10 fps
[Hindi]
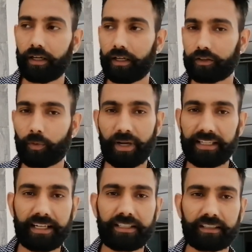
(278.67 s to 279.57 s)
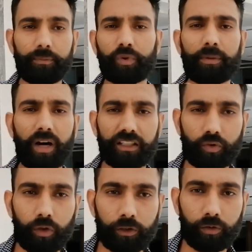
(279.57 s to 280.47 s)
तो मैं ये नहीं चाहता पूरी बात
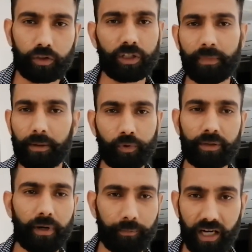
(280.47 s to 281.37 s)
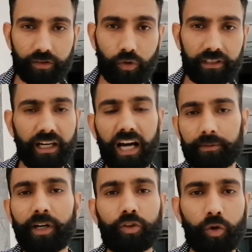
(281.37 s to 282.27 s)
खोल दूँ क्योंकि मैं पूरी बा, बात खोल दी ना हाथ
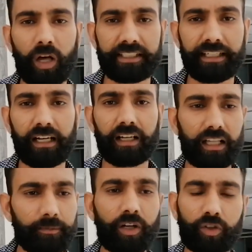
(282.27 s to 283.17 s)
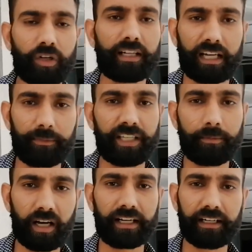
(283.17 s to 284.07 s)
में कटोरा आ जाएगा रात में कटोरा खा के भीख
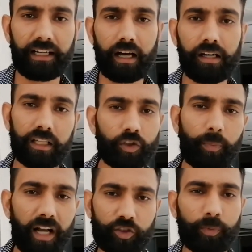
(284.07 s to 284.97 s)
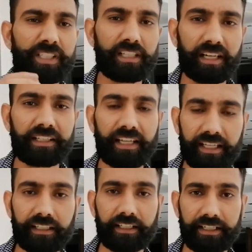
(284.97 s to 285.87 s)
मांगेंगे ना तो पाँच रुपये चिल्लर नहीं
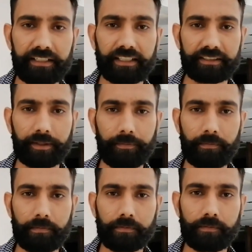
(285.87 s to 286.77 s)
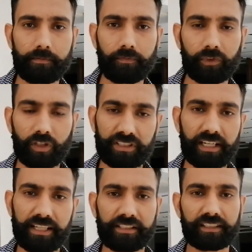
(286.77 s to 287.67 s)
आएगी इंडिया से तो
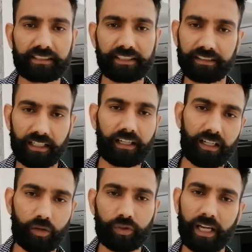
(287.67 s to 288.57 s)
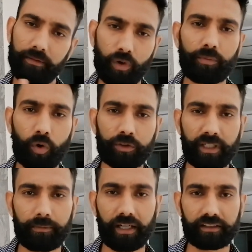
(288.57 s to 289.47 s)
इसलिए इज्जत के साथ अलग अलग हो गए वही बहुत
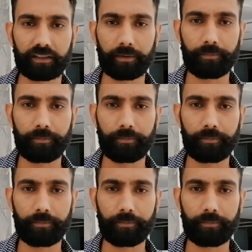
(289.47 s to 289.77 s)
बड़ी बात थी